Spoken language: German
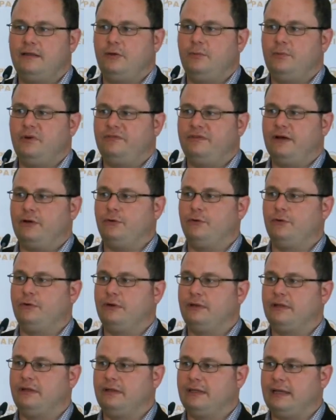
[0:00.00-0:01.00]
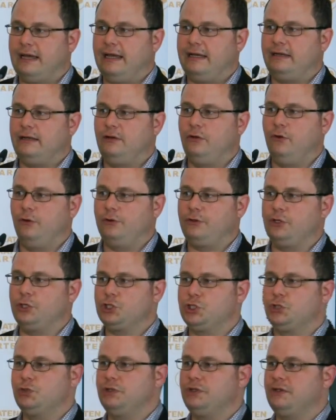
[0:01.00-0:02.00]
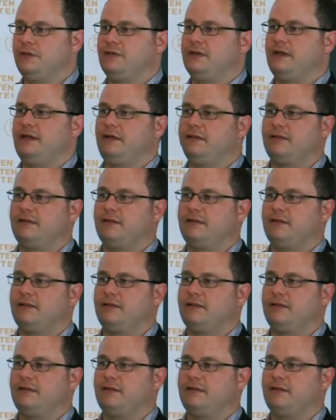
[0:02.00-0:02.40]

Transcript: Überwachung der eigenen Leute geschuldet sein.